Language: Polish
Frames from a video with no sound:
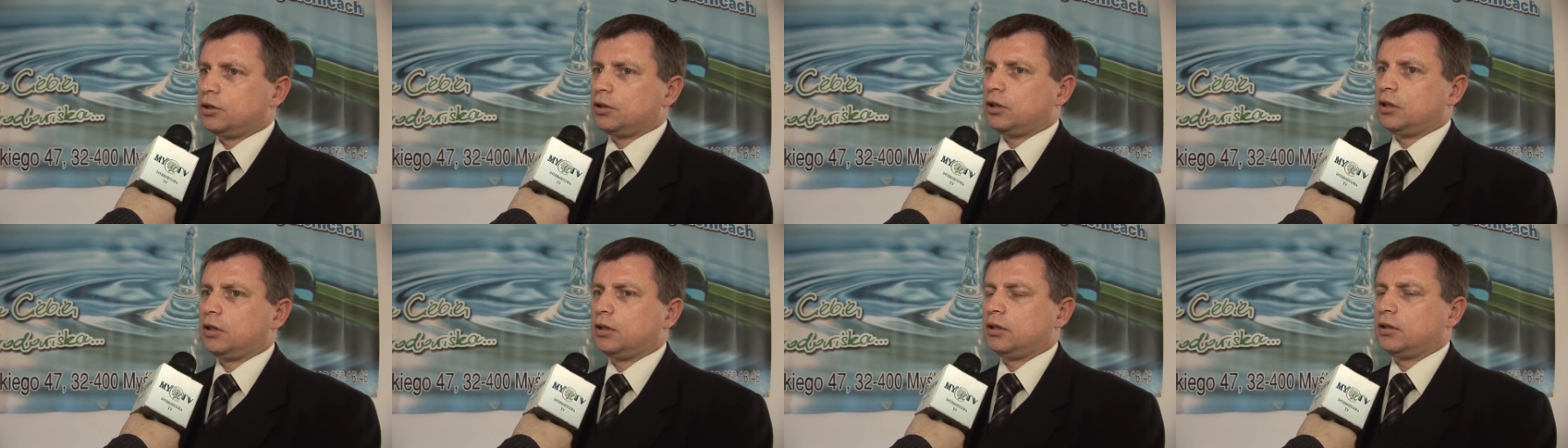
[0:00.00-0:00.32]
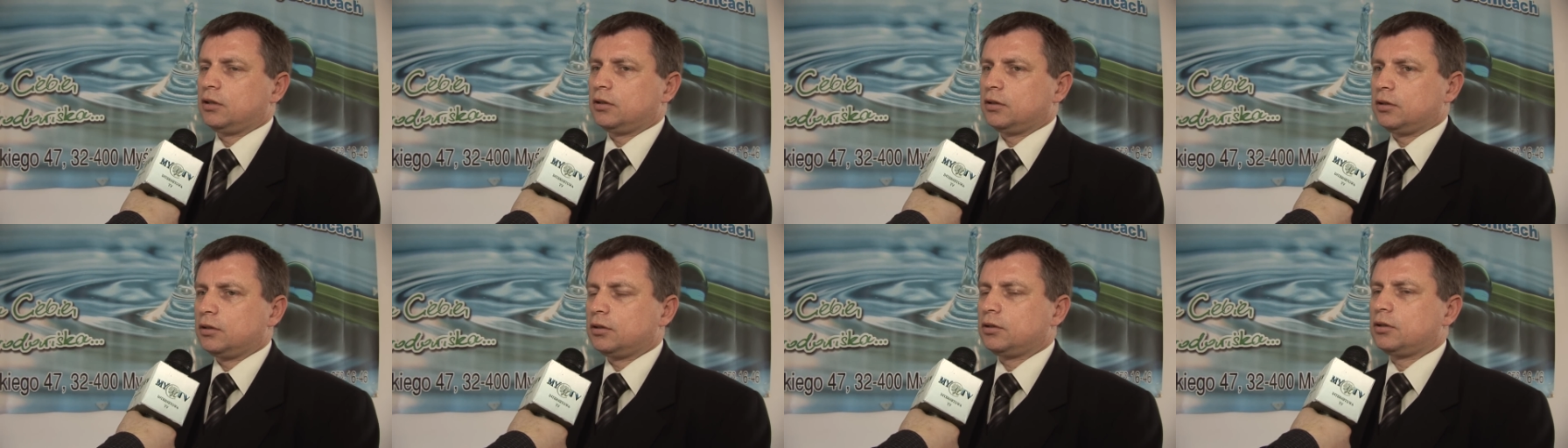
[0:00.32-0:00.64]

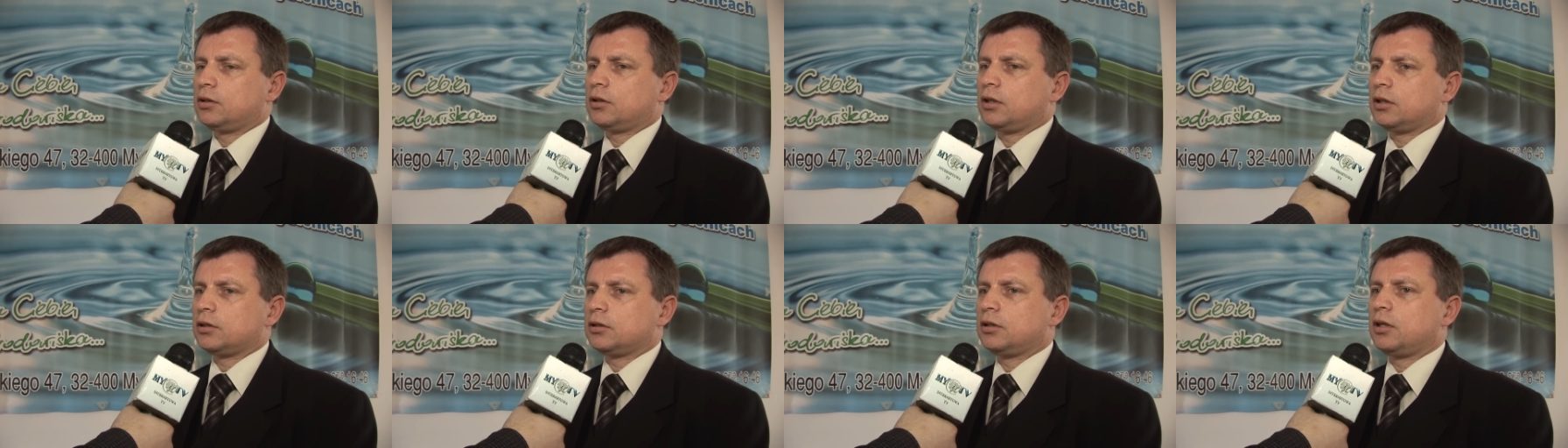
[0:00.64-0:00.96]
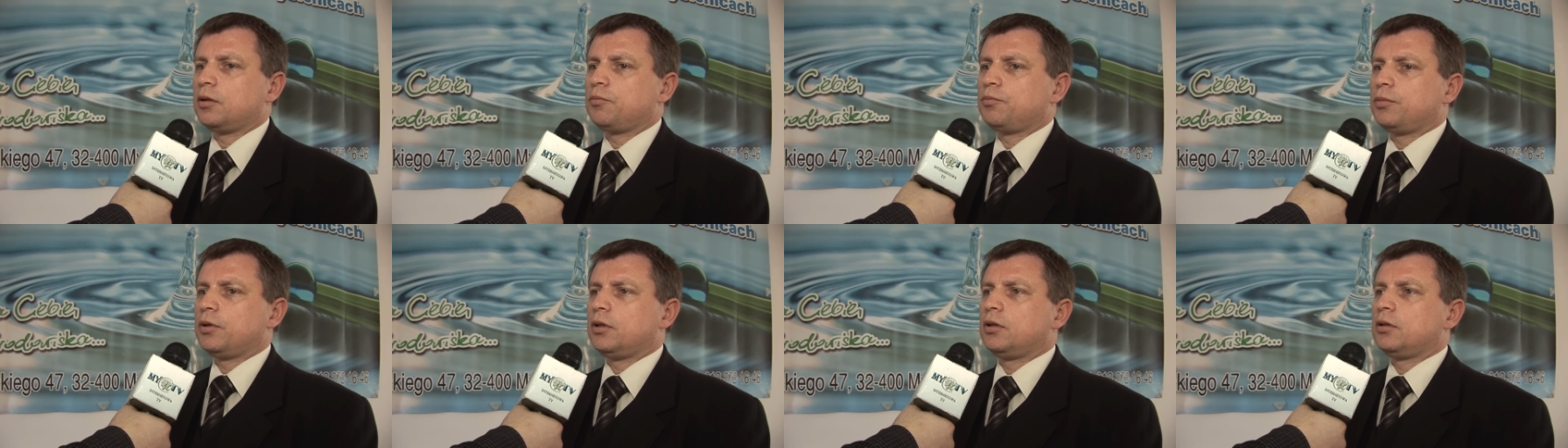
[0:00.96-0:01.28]
że coraz
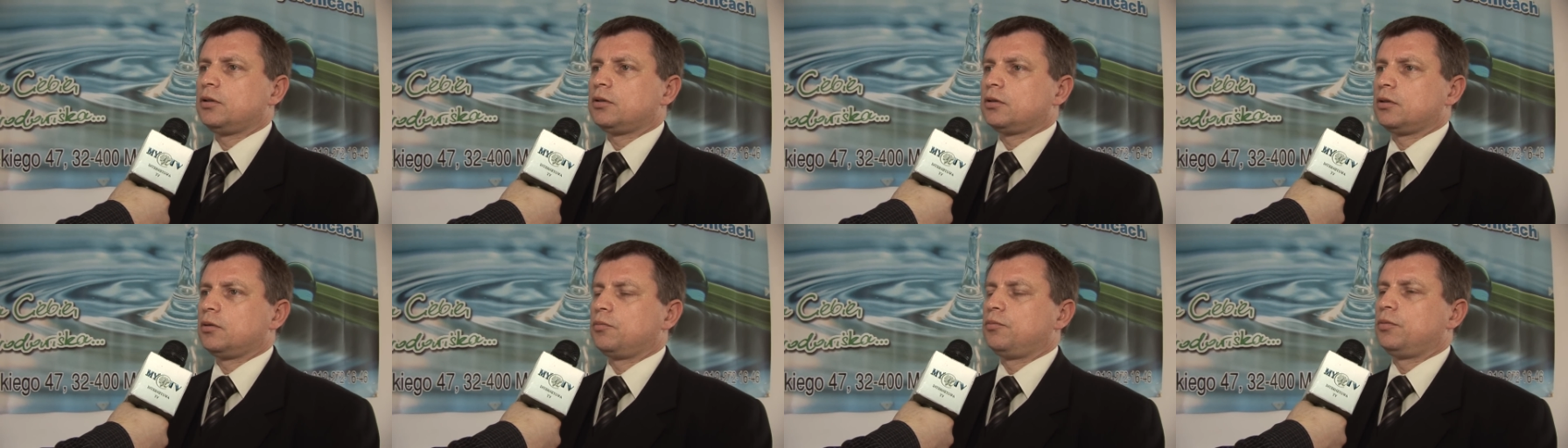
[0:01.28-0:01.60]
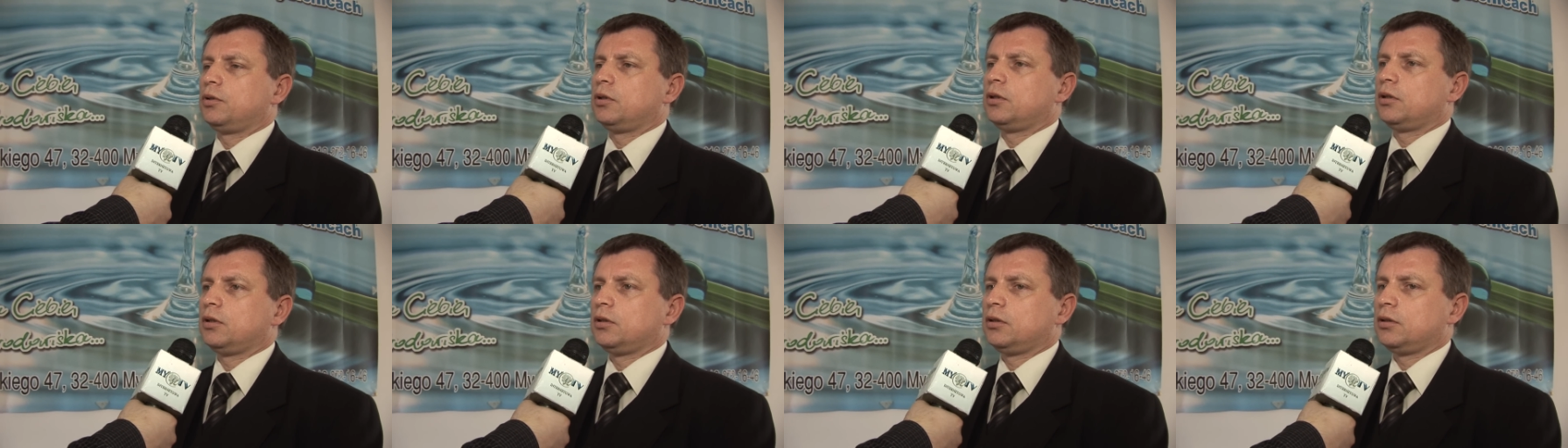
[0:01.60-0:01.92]
lepiej
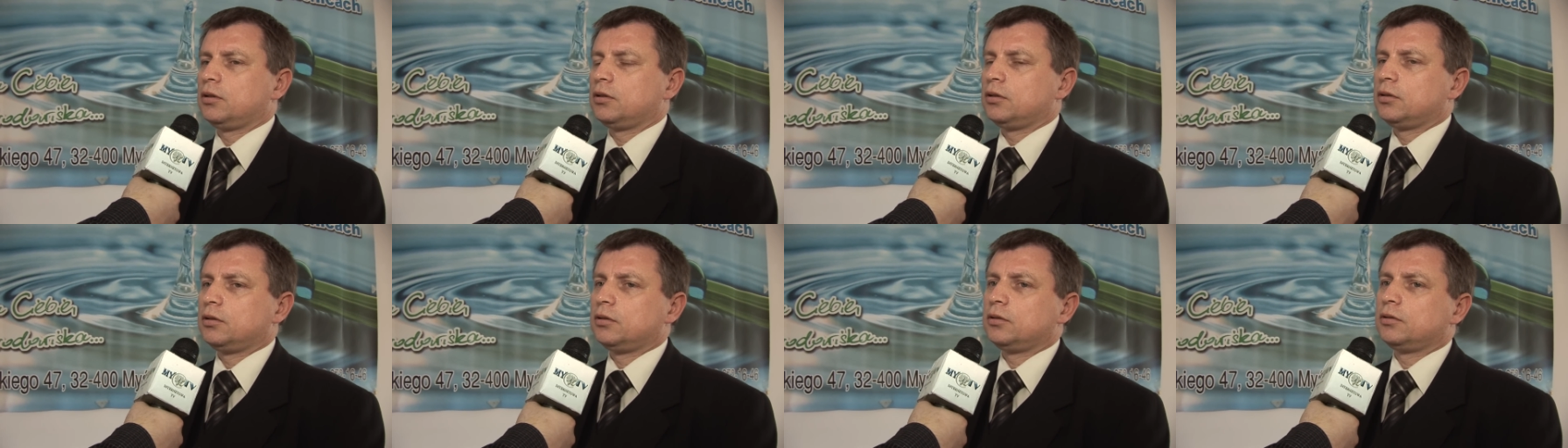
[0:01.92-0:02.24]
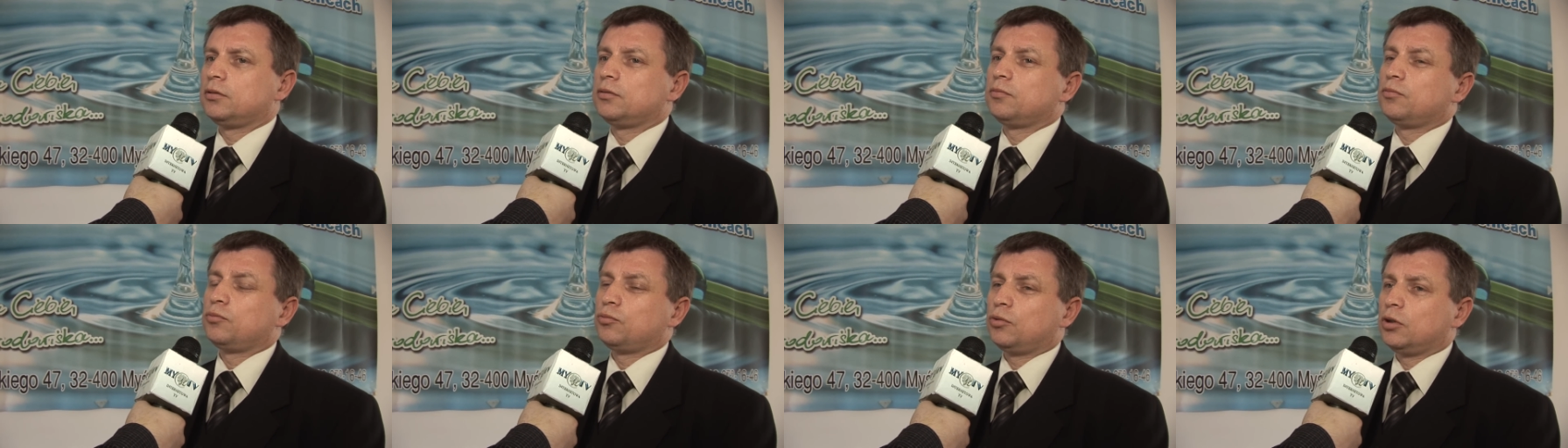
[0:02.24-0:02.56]
sobie
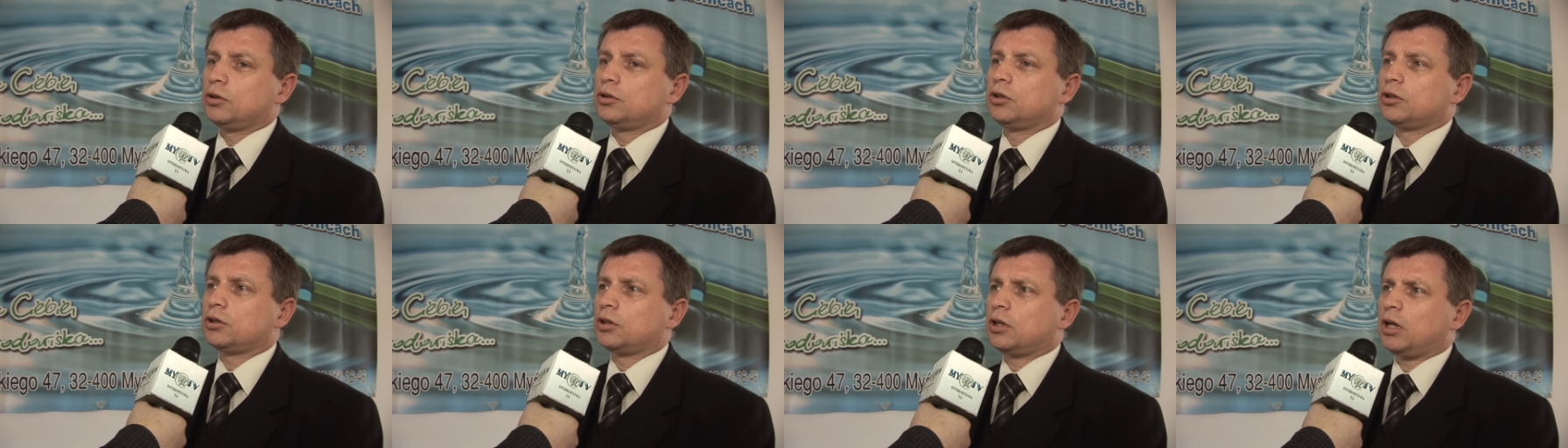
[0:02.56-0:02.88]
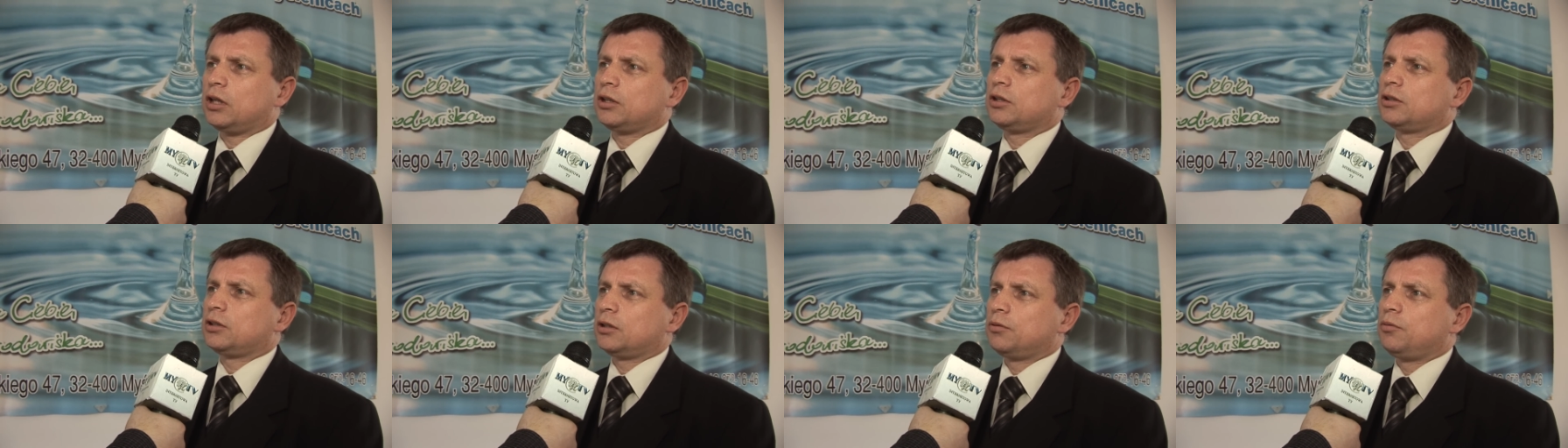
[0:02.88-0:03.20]
młodzież
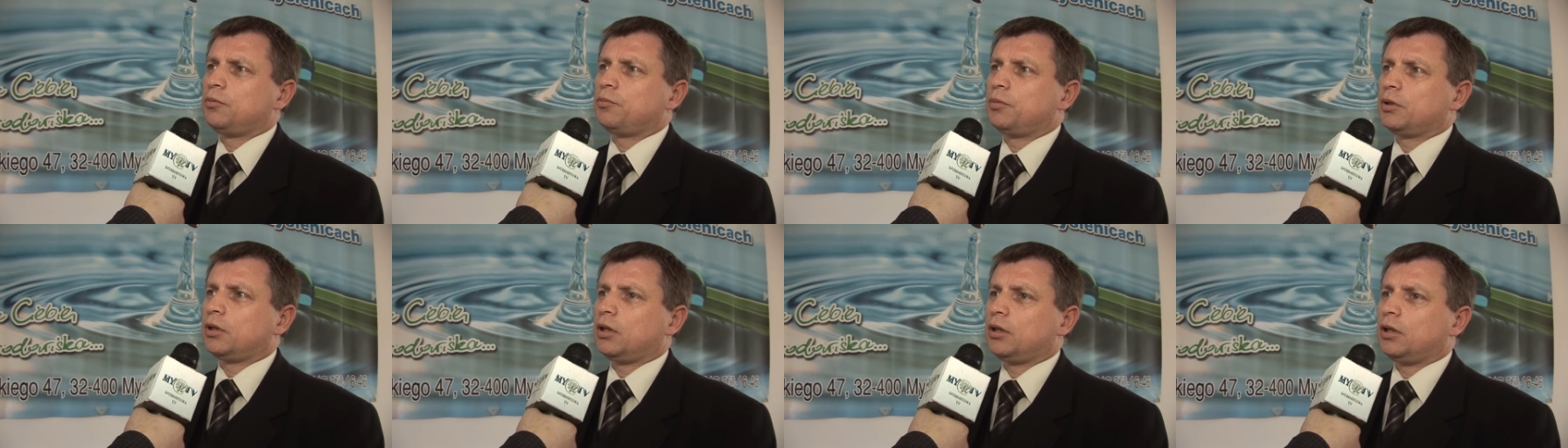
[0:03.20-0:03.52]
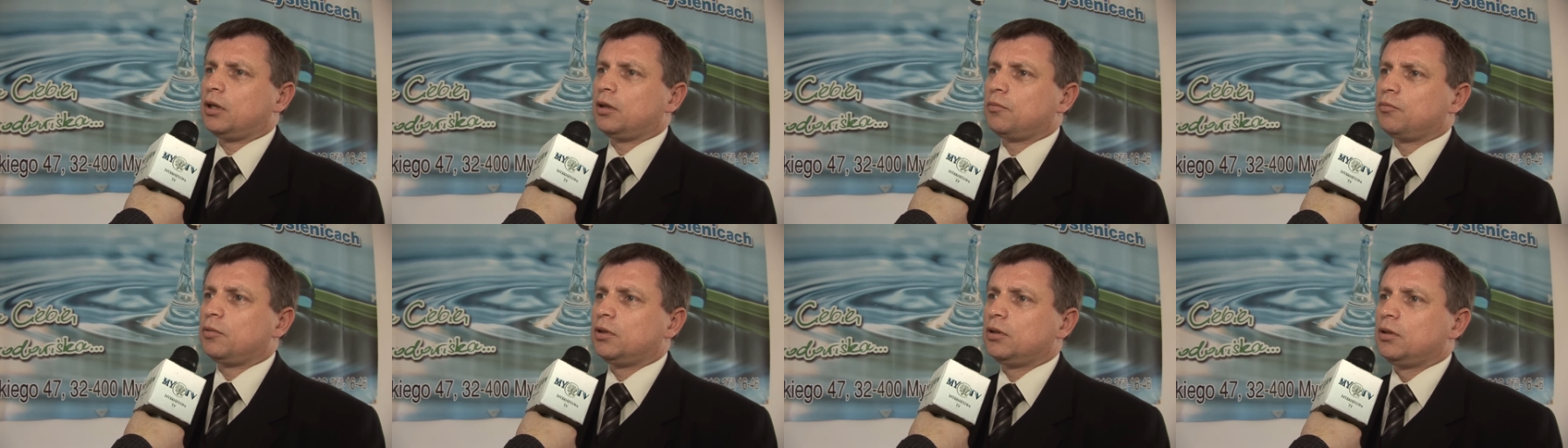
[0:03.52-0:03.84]
radzi z tymi
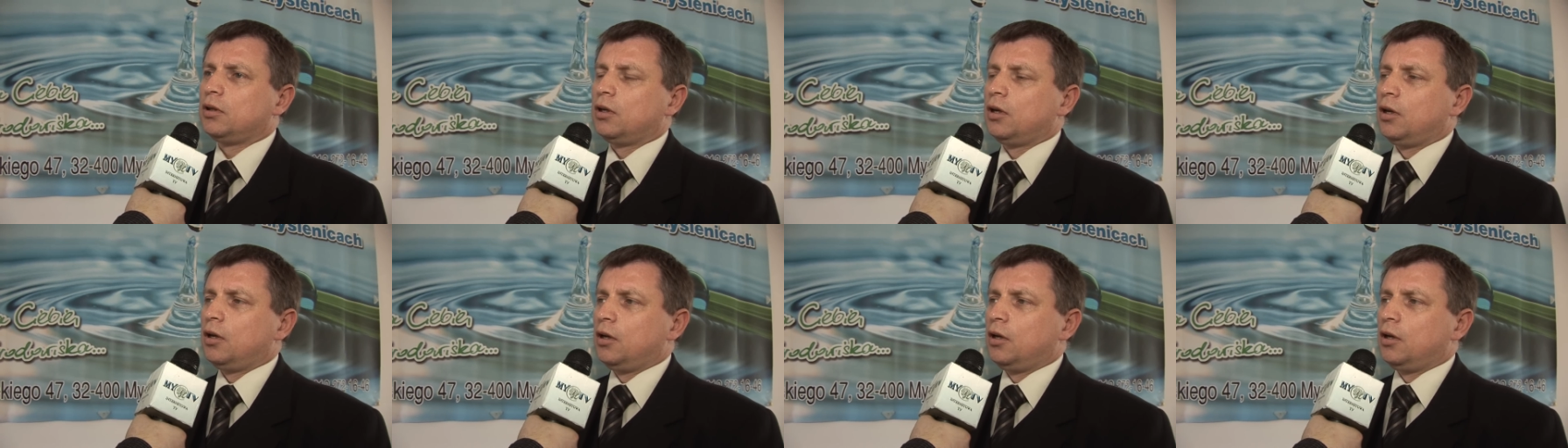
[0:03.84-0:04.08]
pytaniami.